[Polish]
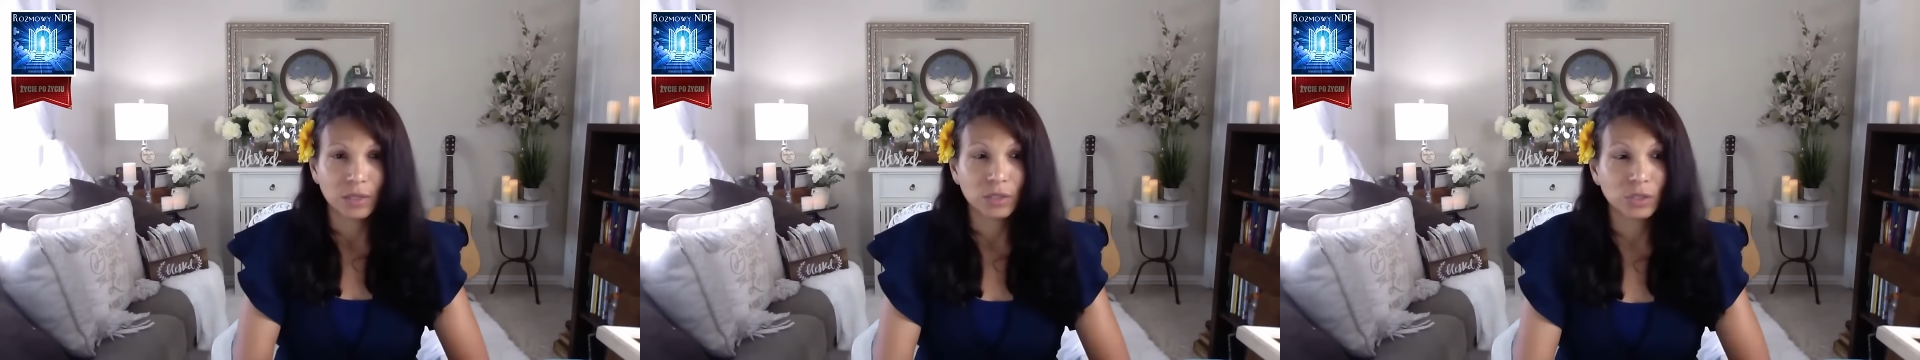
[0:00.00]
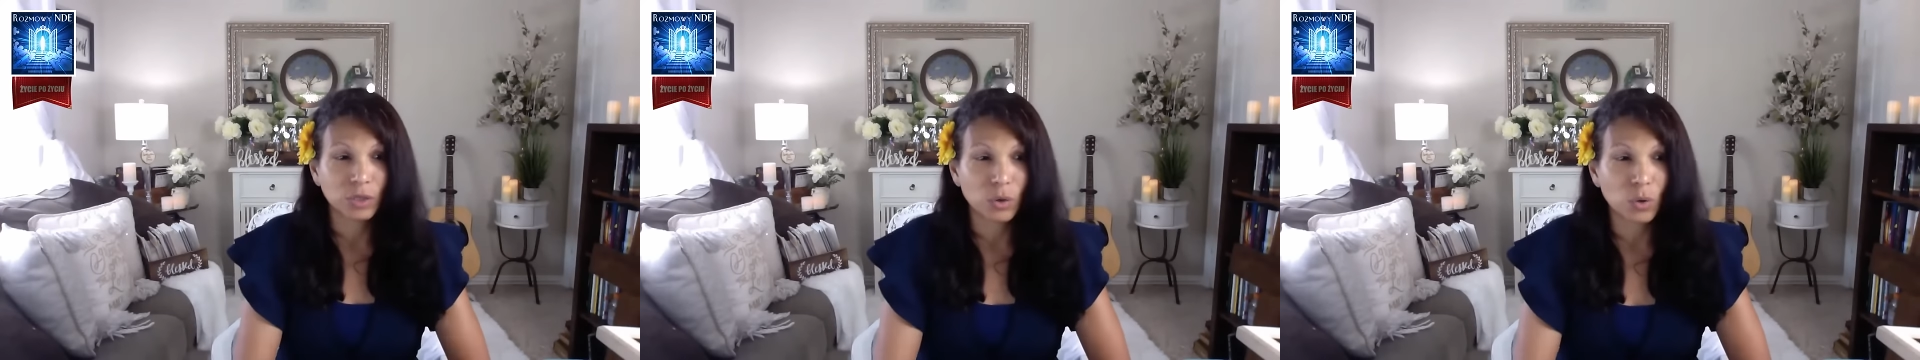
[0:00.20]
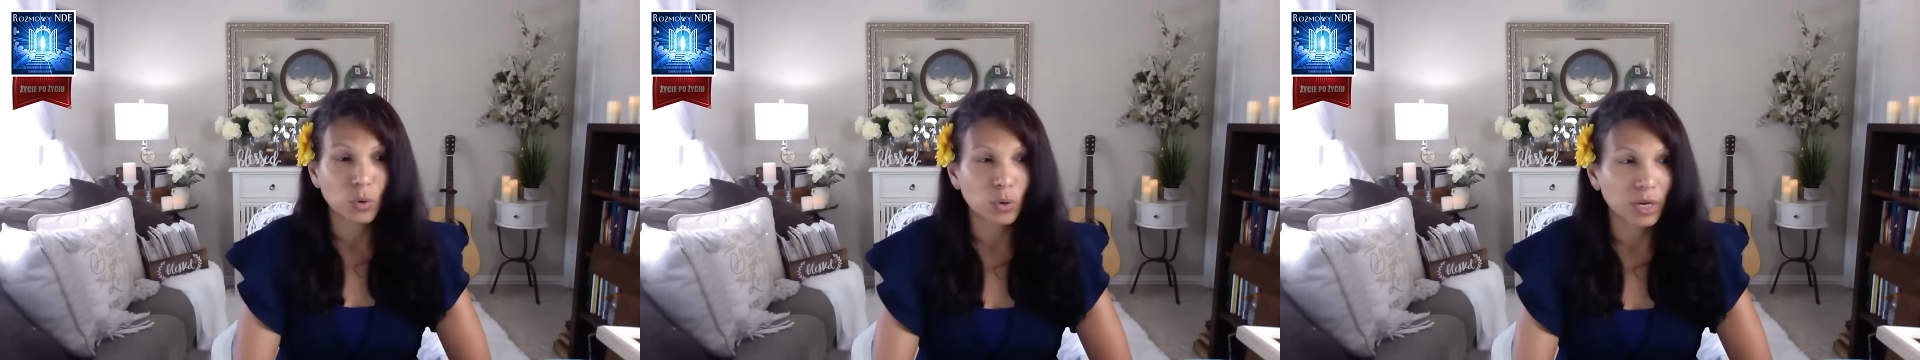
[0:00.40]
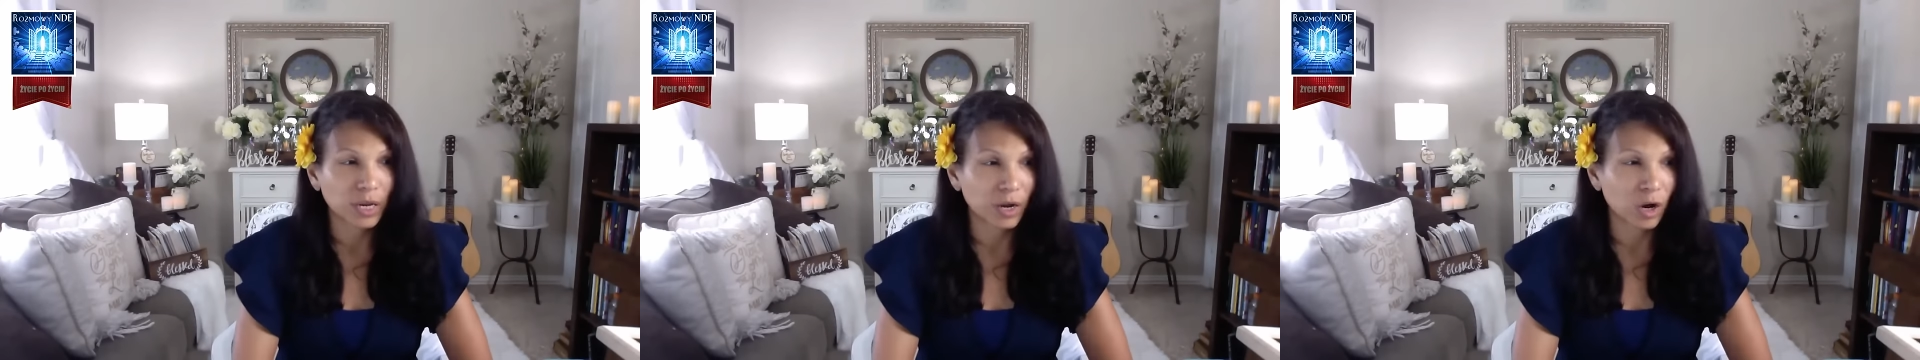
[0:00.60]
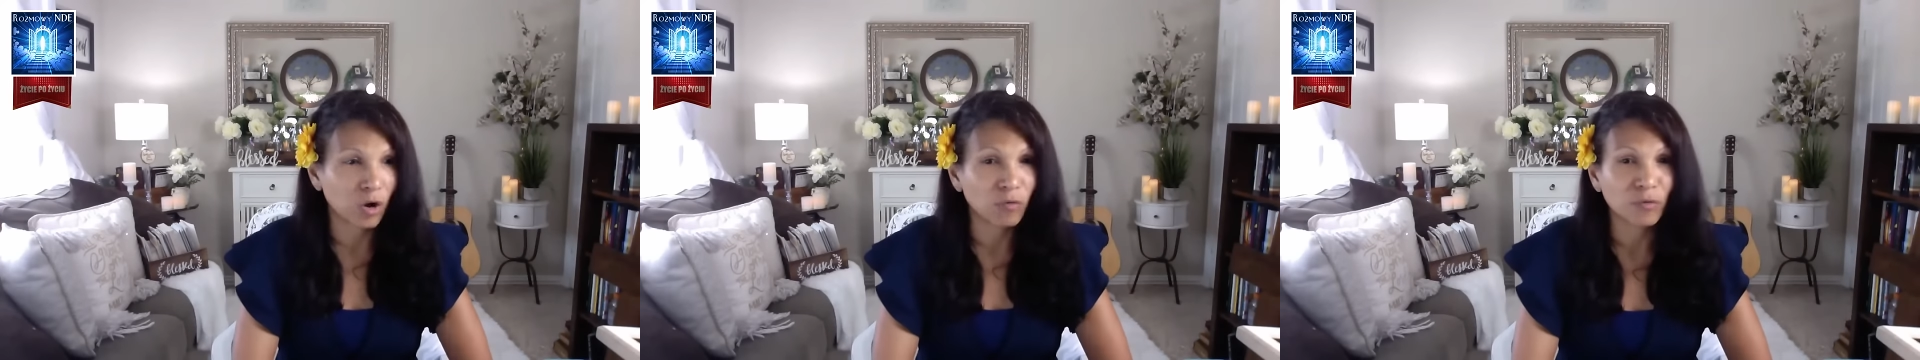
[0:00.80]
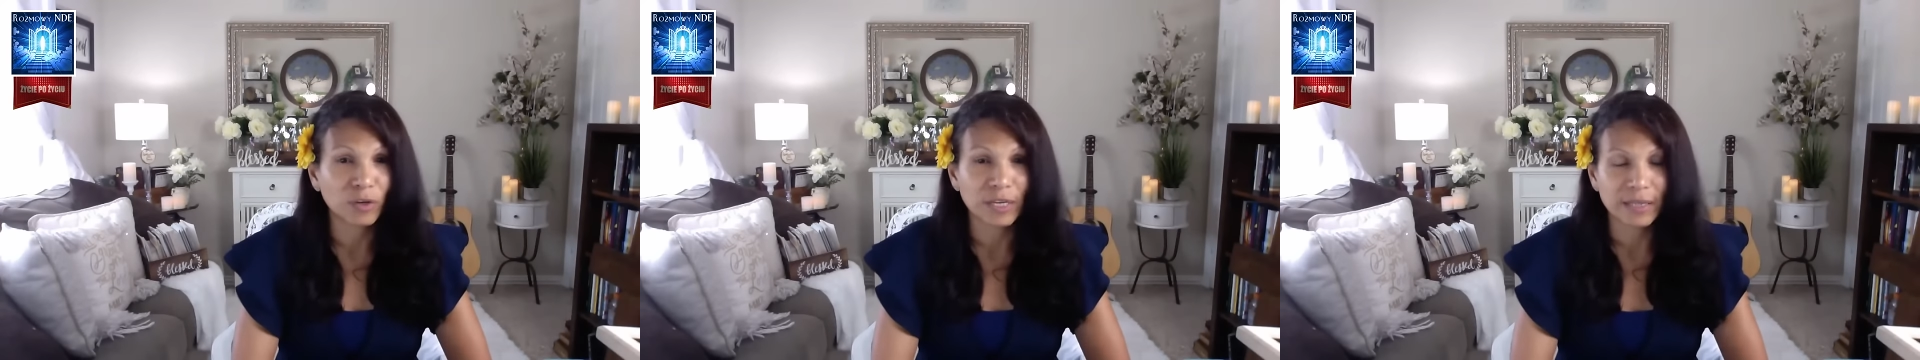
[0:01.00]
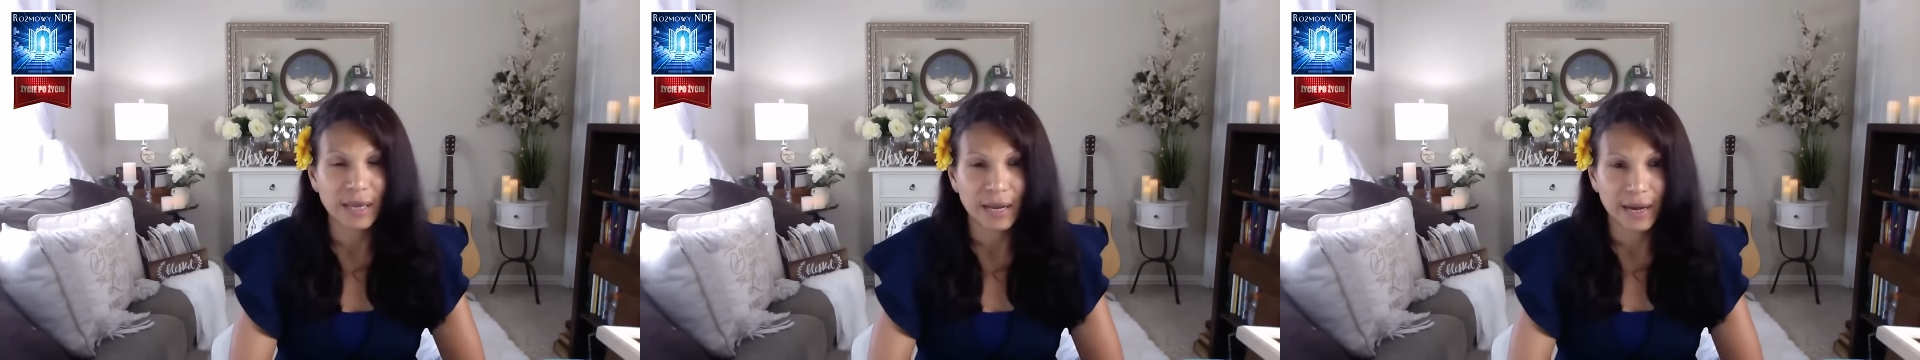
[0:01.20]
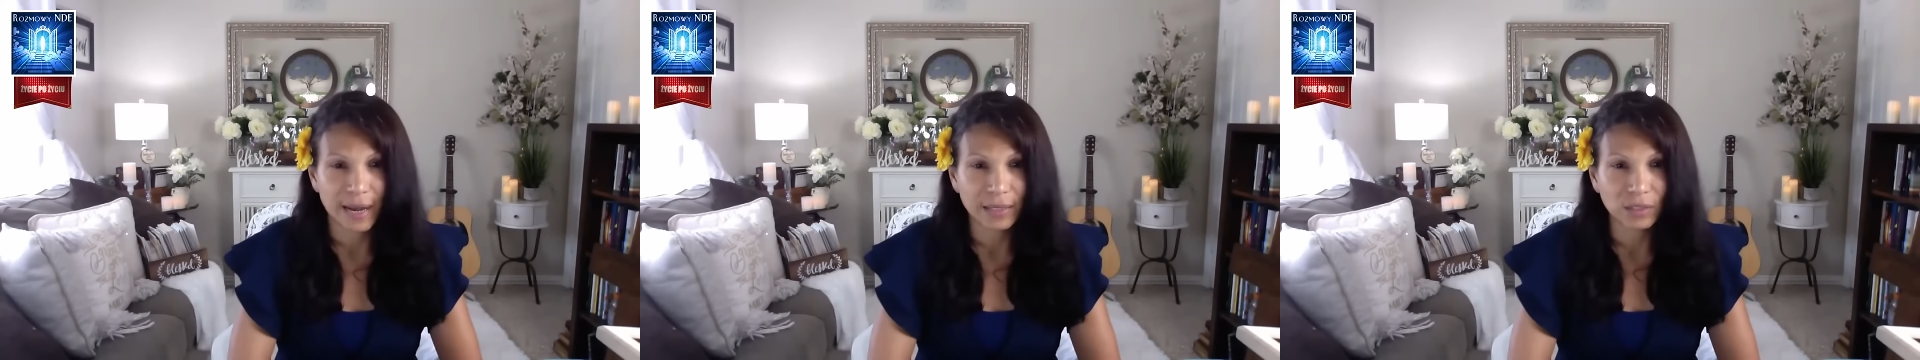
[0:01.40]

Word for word: Więc mam nadzieję,